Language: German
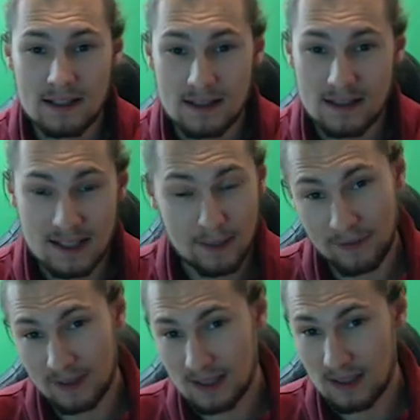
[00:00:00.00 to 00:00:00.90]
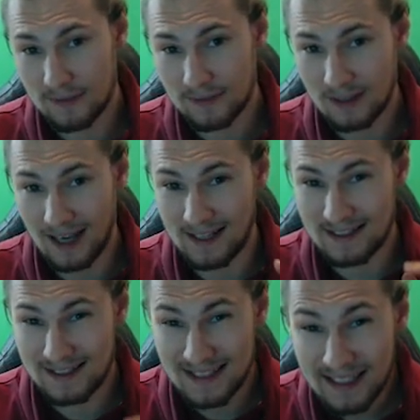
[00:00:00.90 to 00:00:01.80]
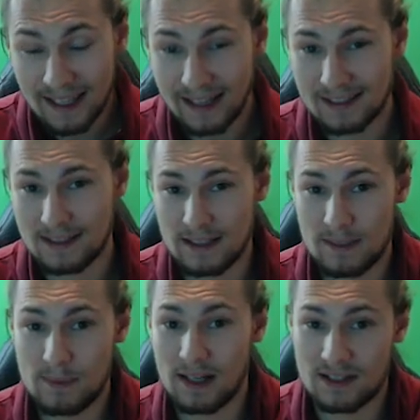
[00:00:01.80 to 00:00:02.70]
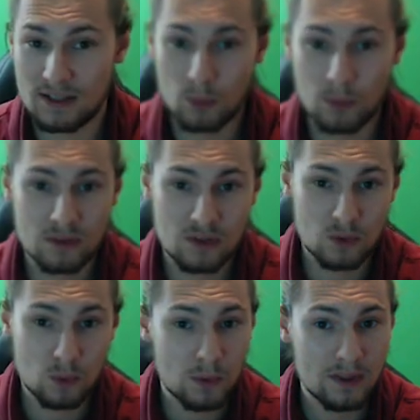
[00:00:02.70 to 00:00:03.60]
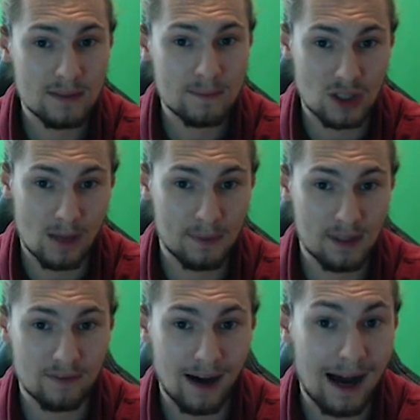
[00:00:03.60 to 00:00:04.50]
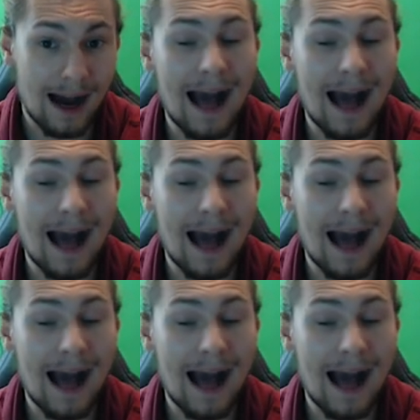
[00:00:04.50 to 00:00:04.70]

definitiv eine direkte Inspiration zu diesem Champion war.